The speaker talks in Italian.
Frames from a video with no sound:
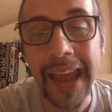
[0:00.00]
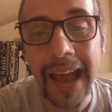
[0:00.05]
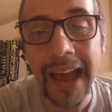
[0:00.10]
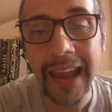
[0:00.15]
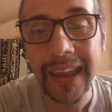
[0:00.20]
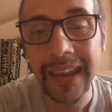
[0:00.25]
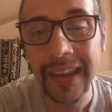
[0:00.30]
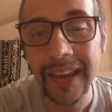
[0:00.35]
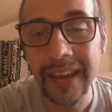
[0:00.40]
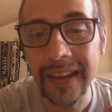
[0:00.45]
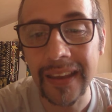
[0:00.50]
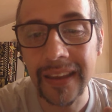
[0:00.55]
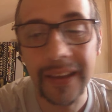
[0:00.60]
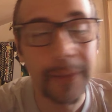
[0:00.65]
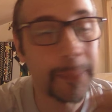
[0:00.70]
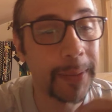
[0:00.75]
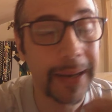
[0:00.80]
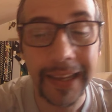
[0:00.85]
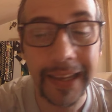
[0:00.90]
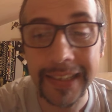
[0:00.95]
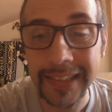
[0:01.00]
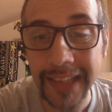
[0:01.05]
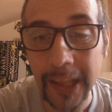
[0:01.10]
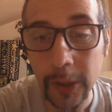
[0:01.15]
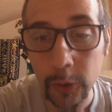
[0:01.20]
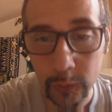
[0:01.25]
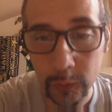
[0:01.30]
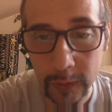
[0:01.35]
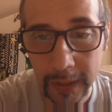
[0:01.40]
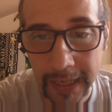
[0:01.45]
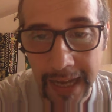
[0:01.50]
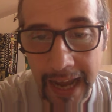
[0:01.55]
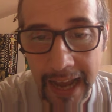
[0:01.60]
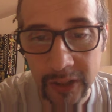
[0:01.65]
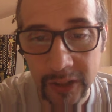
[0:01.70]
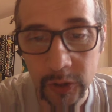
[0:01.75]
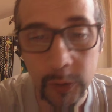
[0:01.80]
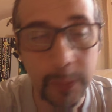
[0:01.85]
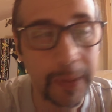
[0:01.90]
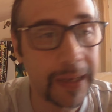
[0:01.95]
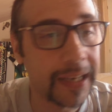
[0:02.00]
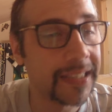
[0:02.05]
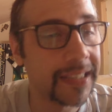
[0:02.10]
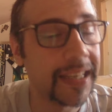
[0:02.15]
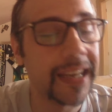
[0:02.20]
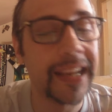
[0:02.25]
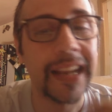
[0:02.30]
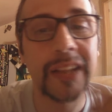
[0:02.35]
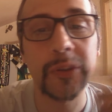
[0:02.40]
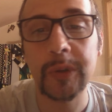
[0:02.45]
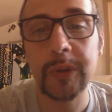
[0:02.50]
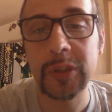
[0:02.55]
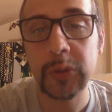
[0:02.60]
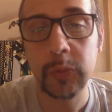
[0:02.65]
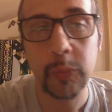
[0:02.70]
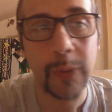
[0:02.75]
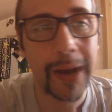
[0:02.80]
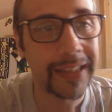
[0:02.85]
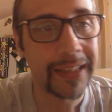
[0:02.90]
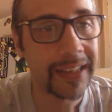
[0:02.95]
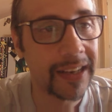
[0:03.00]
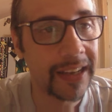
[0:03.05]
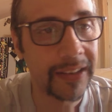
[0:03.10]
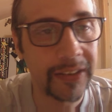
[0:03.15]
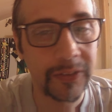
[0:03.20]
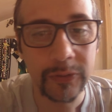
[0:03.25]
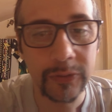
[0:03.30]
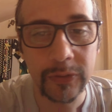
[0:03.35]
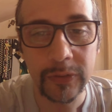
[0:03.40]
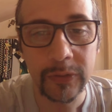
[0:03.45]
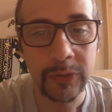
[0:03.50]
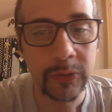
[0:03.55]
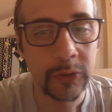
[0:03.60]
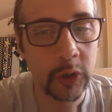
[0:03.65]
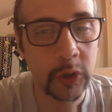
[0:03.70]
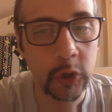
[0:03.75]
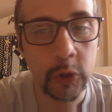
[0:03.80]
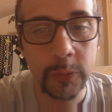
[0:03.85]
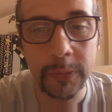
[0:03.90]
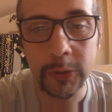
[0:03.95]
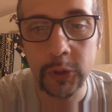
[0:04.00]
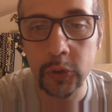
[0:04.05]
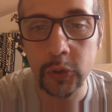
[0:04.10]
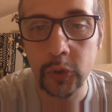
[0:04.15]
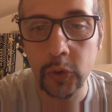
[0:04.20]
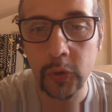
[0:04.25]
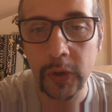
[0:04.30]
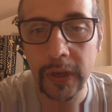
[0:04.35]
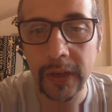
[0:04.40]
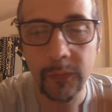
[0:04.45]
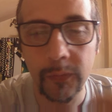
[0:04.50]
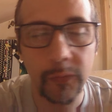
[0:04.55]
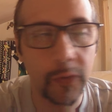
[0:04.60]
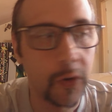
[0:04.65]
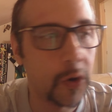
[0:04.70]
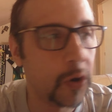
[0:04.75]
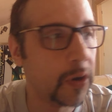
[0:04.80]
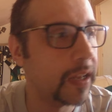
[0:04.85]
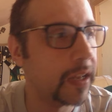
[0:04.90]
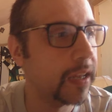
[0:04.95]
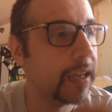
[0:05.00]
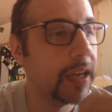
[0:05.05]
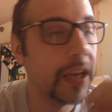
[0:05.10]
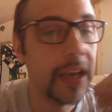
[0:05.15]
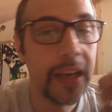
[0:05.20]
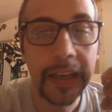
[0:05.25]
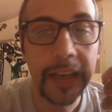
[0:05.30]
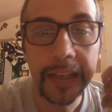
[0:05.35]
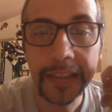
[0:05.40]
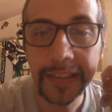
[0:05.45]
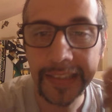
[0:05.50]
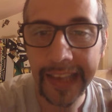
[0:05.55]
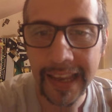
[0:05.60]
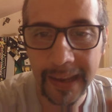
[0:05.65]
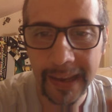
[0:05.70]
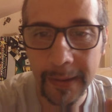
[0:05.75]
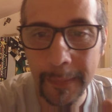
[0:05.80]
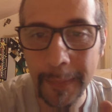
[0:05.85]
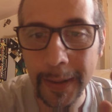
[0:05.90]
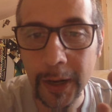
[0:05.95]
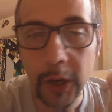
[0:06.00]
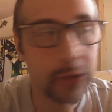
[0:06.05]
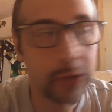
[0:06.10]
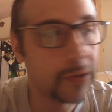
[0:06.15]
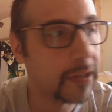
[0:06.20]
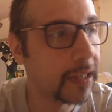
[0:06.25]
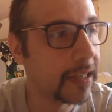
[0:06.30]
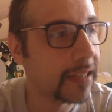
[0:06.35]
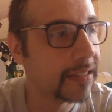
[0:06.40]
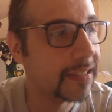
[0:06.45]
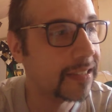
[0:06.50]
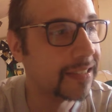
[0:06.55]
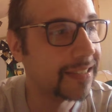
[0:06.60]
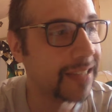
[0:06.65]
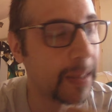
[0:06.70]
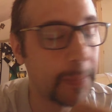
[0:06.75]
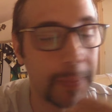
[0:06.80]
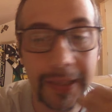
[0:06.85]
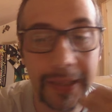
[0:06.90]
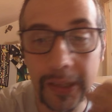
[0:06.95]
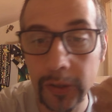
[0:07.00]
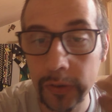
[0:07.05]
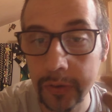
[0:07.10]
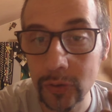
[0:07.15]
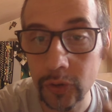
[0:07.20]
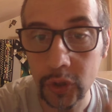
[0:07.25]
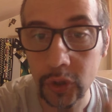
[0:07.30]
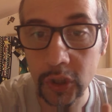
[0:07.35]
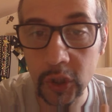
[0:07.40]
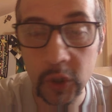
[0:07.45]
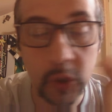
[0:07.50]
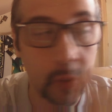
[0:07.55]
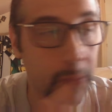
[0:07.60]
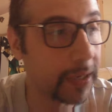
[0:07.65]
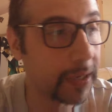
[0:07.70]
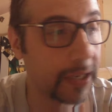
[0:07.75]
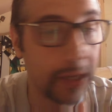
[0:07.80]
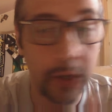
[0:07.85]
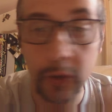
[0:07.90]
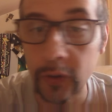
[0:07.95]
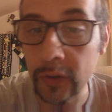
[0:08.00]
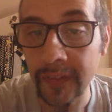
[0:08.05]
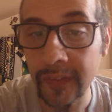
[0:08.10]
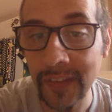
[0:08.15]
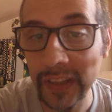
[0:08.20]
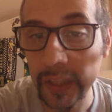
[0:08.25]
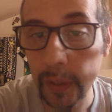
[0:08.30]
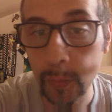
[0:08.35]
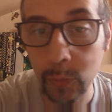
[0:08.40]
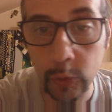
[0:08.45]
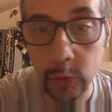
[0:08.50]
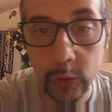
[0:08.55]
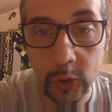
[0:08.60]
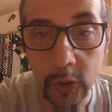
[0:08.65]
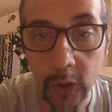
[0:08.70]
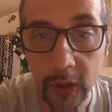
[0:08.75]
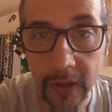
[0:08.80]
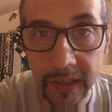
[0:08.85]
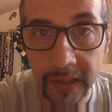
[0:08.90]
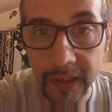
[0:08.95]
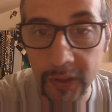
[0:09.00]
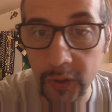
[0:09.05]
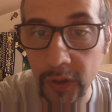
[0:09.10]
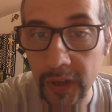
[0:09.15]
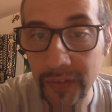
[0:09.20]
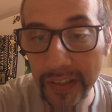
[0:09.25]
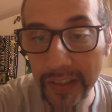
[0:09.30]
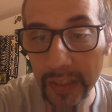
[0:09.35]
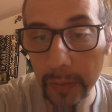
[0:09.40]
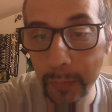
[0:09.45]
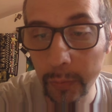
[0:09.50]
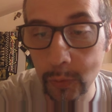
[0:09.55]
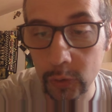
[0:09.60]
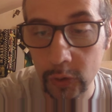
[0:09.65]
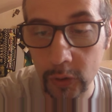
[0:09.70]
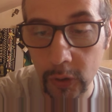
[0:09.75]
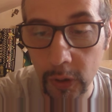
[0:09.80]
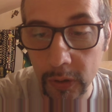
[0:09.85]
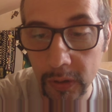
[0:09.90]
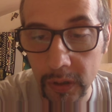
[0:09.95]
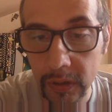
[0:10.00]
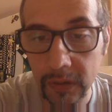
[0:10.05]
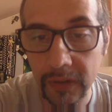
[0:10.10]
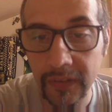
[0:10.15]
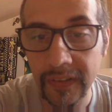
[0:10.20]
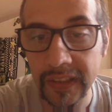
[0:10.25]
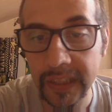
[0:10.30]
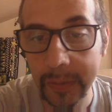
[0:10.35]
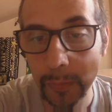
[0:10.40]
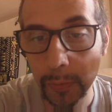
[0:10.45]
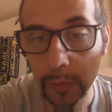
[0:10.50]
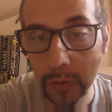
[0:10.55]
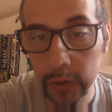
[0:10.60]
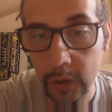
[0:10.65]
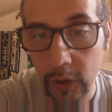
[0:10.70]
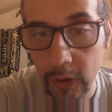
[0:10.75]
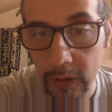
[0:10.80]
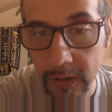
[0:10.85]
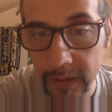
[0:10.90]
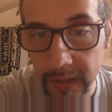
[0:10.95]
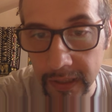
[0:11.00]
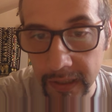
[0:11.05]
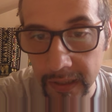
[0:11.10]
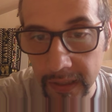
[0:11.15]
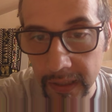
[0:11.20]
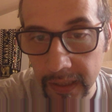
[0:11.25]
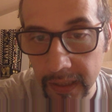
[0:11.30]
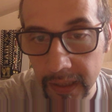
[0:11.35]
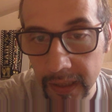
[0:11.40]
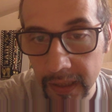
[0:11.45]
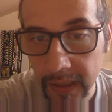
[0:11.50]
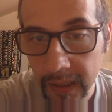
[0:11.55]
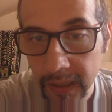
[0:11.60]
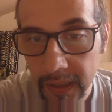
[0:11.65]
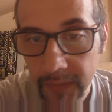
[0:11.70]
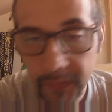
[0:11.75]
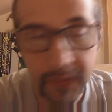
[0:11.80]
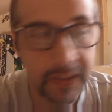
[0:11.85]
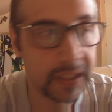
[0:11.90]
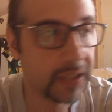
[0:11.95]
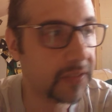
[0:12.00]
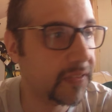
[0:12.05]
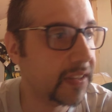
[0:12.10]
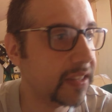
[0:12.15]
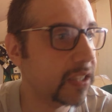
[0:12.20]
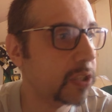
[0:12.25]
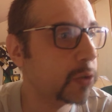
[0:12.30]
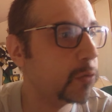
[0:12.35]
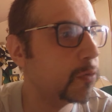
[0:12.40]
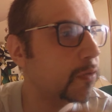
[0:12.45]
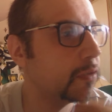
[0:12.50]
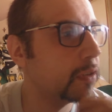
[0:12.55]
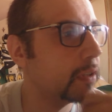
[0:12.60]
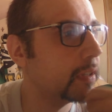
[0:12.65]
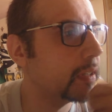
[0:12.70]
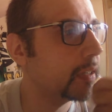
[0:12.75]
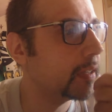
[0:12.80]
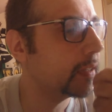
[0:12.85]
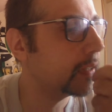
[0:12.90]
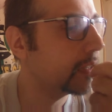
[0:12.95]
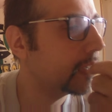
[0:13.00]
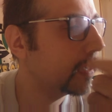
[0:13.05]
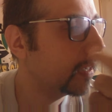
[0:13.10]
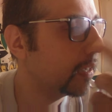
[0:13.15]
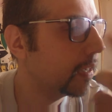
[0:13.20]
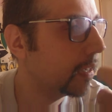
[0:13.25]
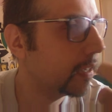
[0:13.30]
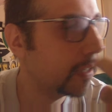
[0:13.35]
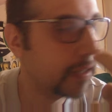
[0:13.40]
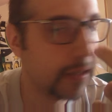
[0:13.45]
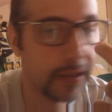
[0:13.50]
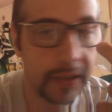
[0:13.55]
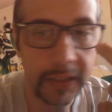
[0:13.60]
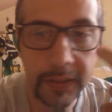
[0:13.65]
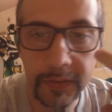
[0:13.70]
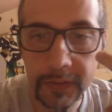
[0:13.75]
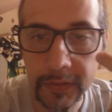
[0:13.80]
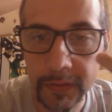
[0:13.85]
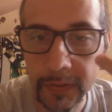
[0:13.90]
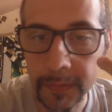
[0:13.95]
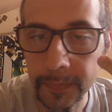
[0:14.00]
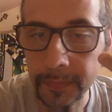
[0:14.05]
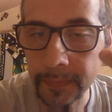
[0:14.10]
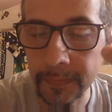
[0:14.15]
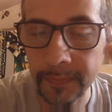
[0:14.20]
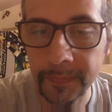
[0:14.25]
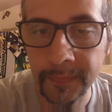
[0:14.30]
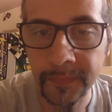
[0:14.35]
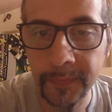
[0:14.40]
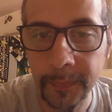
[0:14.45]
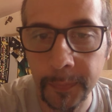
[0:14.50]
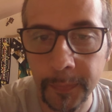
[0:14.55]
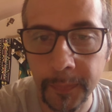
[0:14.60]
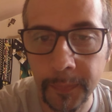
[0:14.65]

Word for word: hai, eh, perché, stai rosicando, perché sai che la tua squadra non, non ti compra i giocatori che vuole, sai che Marotta ti sta prendendo in giro perché non avete più soldi, non avete più soldi, non avete più soldi, vi siete fatti eh, eh, mm, mm,